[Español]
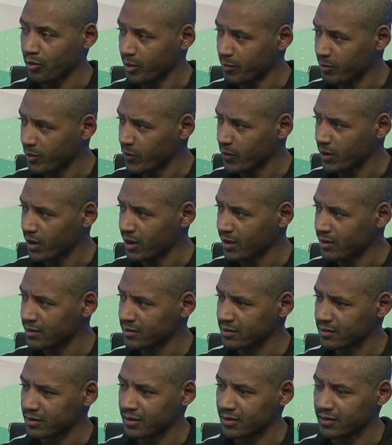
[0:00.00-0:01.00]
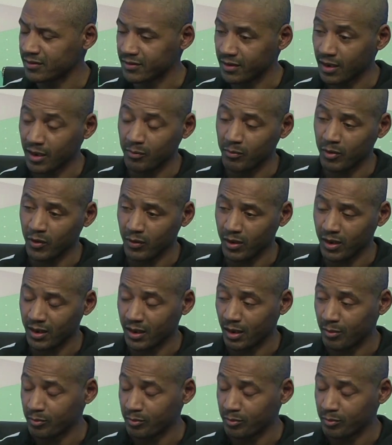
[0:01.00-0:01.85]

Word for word: OMB y CMB,